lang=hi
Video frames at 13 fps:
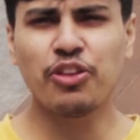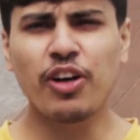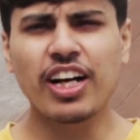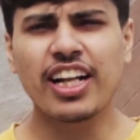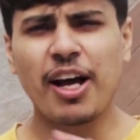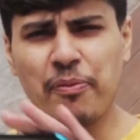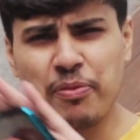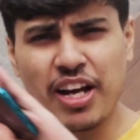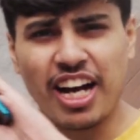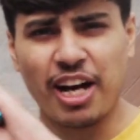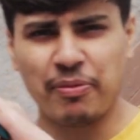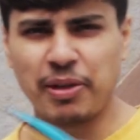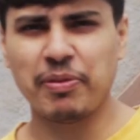तो अगर आपका
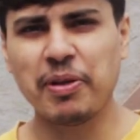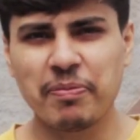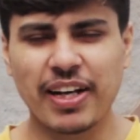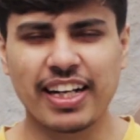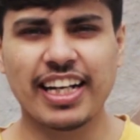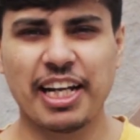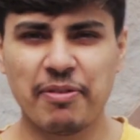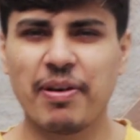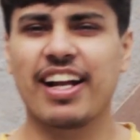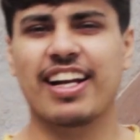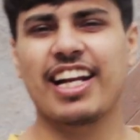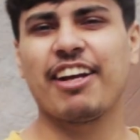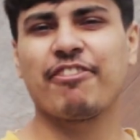अभी भी मन नहीं
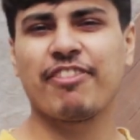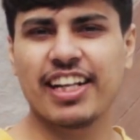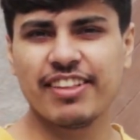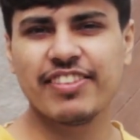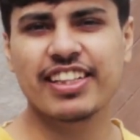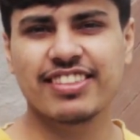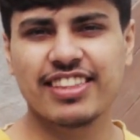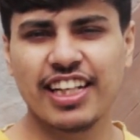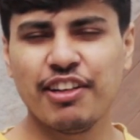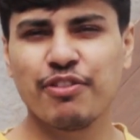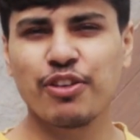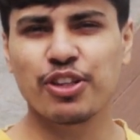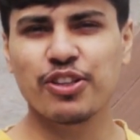भर रहा है फाइव एक्स
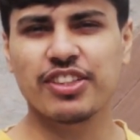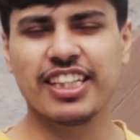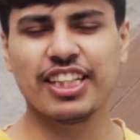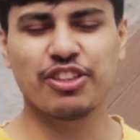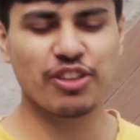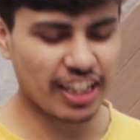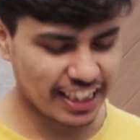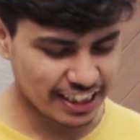टेलीफोटो से तो